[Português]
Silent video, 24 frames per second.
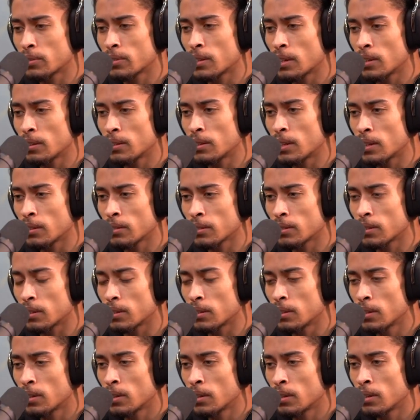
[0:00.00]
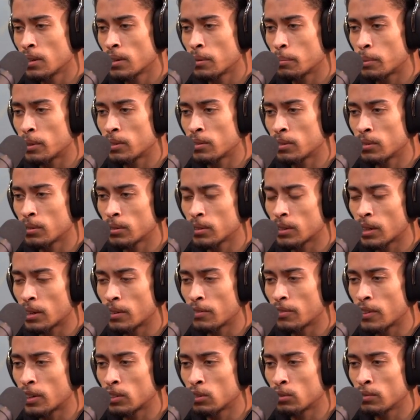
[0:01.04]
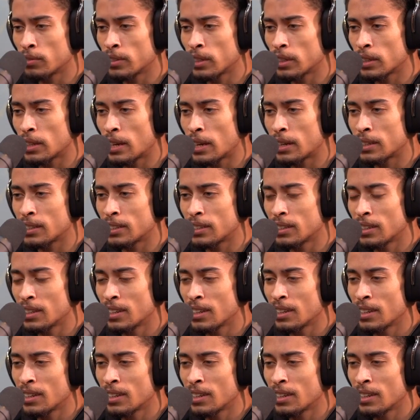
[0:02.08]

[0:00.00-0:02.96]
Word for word: sem intensa, parceiro que tá na faixa, Verdade.